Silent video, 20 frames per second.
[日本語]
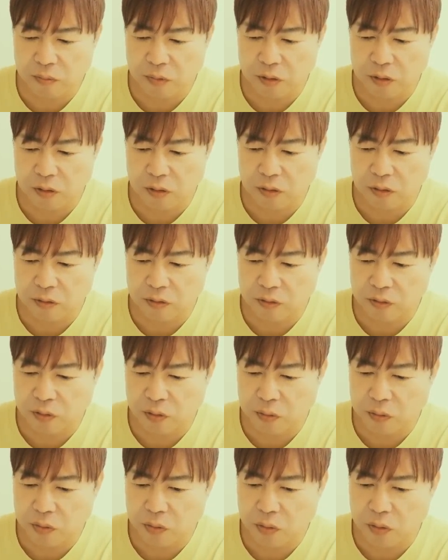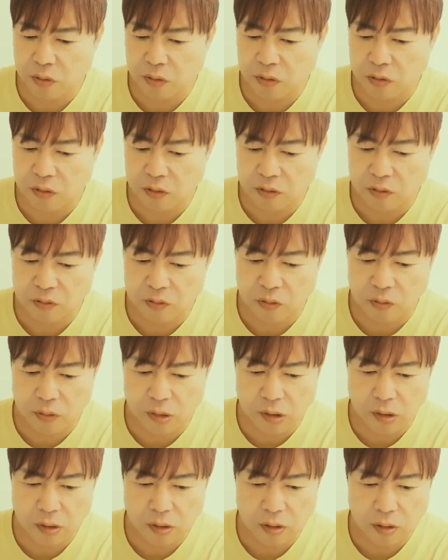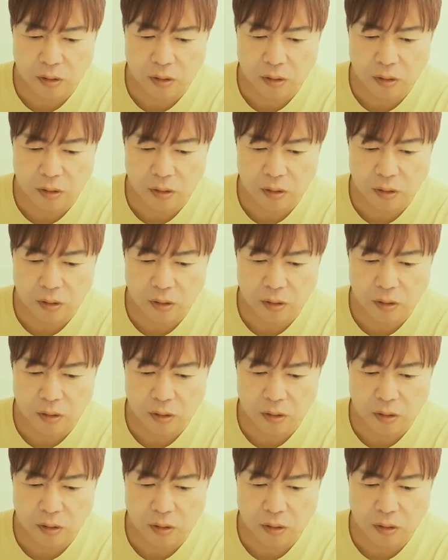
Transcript: みたいな。それは良かったですよね。